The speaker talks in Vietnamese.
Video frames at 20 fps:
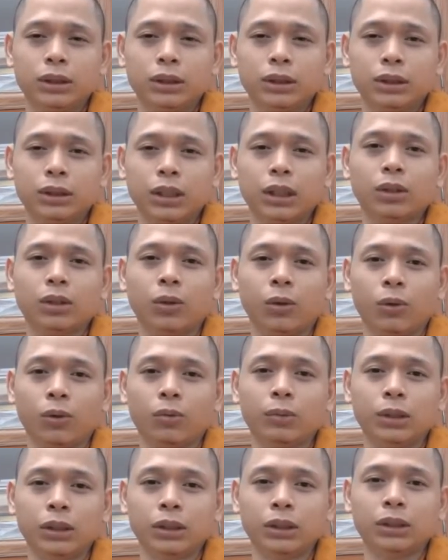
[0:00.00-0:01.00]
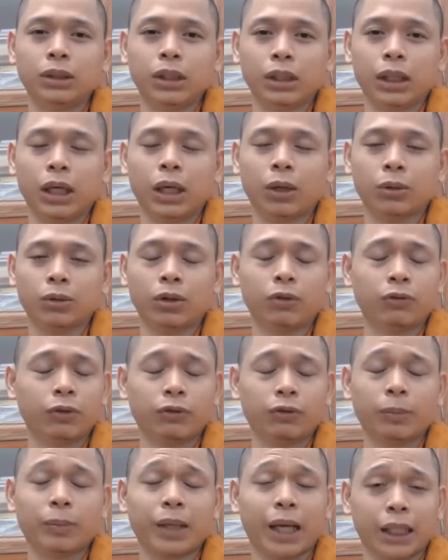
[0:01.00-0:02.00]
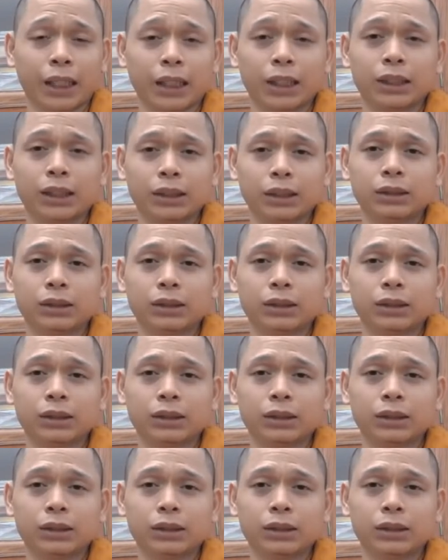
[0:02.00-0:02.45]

cái thái độ của mình như thế nào đối với pháp hành